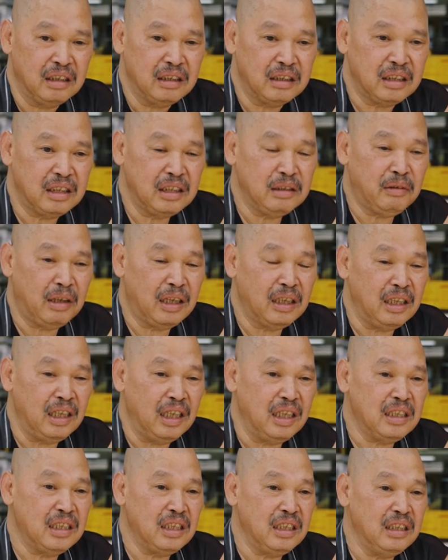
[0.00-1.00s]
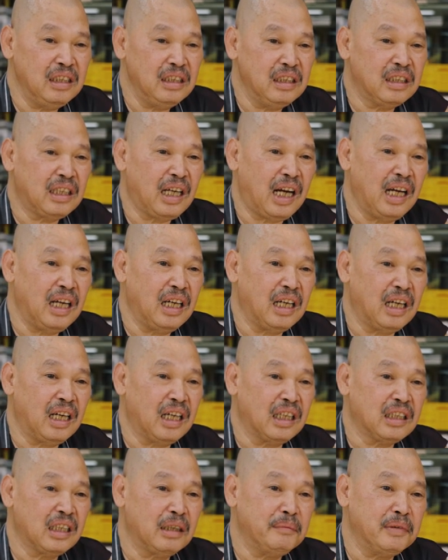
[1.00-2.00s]
希望年轻一代
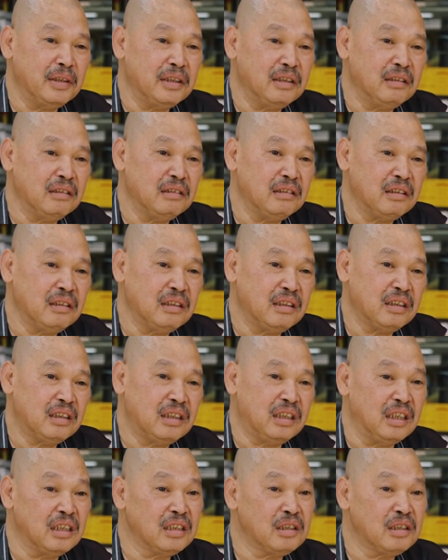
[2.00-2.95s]
啊，他们接